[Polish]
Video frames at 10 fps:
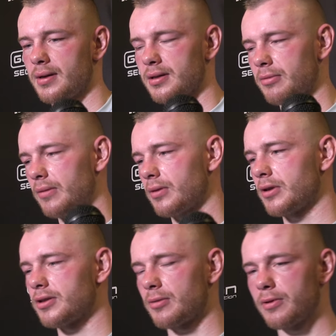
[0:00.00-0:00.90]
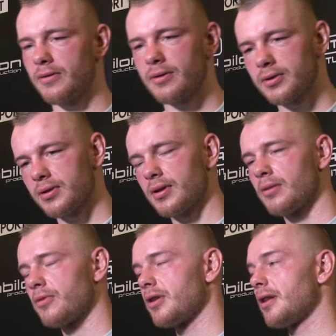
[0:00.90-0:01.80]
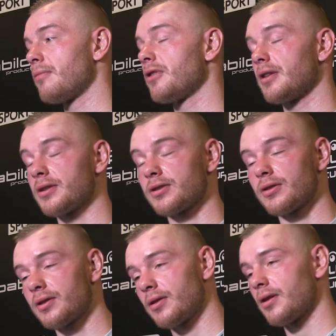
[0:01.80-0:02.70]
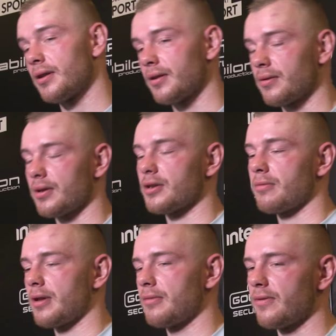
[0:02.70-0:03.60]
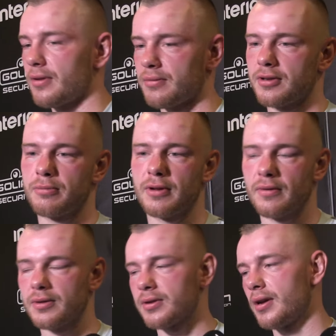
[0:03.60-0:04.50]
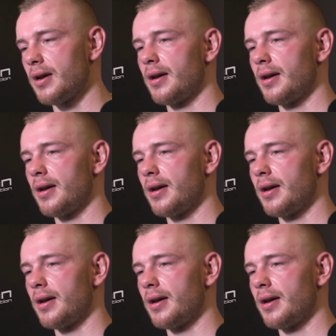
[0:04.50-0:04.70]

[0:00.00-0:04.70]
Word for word: że mają do mnie cierpliwość i do mojej, dla mojej narzeczonej, kochanej, która też ma do mnie wielką cierpliwość